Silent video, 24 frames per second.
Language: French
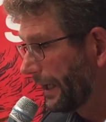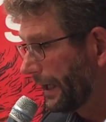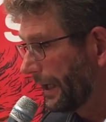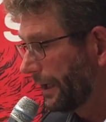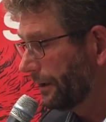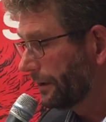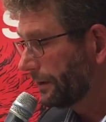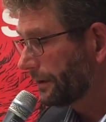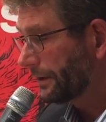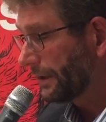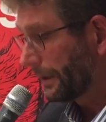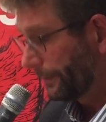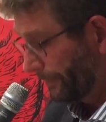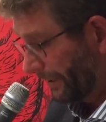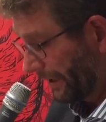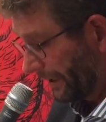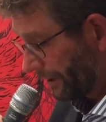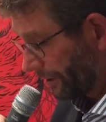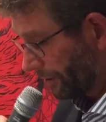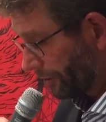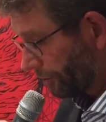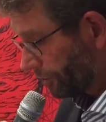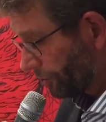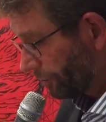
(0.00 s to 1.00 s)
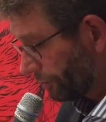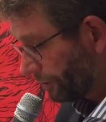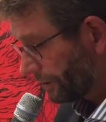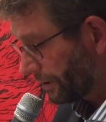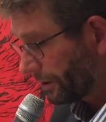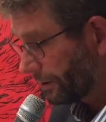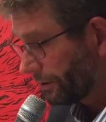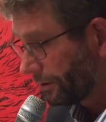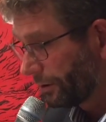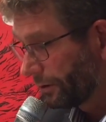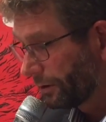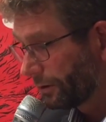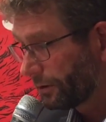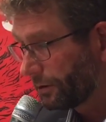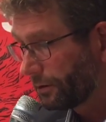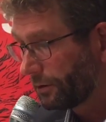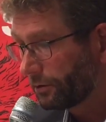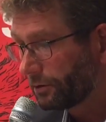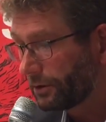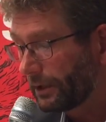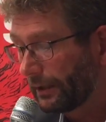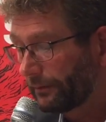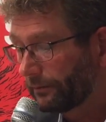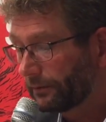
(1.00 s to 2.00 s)
Alors, c'est pas quelque chose que,
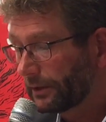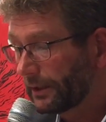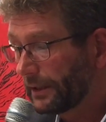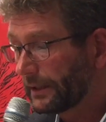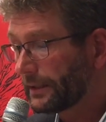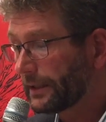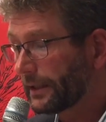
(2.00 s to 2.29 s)
que j'ai inventé,